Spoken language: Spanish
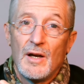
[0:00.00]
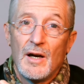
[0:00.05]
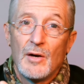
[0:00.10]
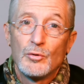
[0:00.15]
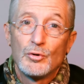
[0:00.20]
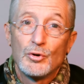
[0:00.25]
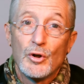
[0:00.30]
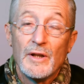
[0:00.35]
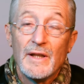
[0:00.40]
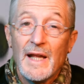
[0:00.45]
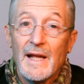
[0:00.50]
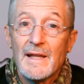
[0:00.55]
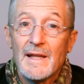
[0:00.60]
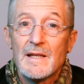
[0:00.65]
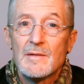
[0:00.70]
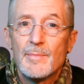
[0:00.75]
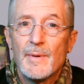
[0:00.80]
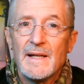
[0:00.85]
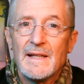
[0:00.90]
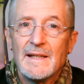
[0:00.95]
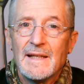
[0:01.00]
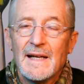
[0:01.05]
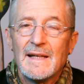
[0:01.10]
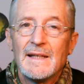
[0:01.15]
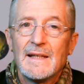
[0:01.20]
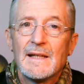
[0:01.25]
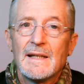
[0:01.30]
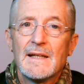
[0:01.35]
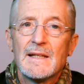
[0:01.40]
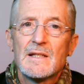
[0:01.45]
autoridades
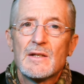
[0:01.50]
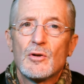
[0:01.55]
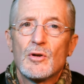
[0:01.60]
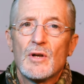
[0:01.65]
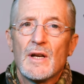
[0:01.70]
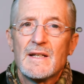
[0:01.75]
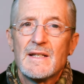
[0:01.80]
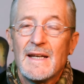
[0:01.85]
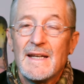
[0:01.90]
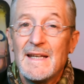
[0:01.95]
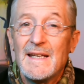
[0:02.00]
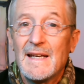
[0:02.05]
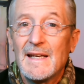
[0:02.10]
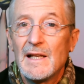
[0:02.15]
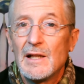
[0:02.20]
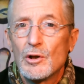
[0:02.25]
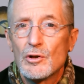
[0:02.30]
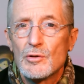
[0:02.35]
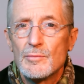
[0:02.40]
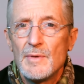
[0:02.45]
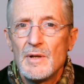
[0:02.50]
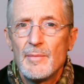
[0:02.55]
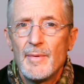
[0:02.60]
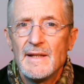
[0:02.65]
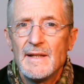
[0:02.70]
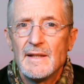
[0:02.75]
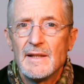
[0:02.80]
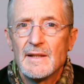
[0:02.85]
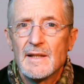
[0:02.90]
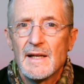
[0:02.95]
británicas con la sequía del
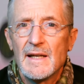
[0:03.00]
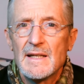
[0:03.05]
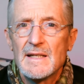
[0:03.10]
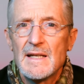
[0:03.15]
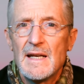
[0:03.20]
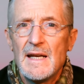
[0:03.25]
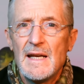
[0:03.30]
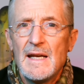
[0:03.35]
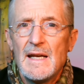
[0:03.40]
2023